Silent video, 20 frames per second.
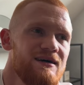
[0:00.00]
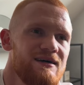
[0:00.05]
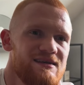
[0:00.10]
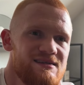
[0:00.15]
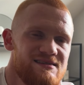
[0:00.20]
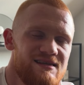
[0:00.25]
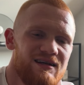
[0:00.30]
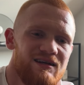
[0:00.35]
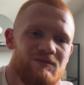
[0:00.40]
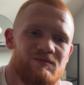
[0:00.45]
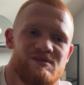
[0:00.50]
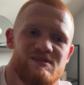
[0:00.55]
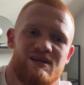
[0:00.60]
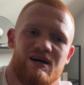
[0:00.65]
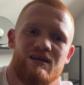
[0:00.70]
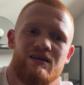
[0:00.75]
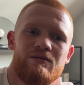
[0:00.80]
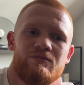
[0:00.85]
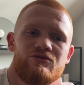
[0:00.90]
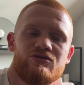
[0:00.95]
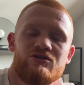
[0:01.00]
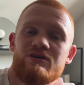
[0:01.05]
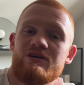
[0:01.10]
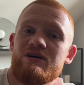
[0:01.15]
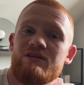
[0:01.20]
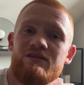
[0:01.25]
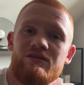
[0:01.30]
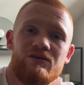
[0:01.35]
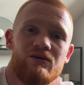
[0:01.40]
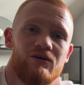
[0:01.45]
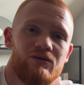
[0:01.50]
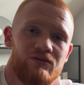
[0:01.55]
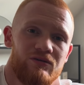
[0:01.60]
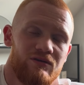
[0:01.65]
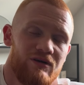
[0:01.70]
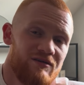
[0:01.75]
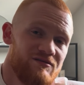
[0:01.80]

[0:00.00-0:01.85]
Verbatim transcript: z takim zdaniem, że Randy Orton,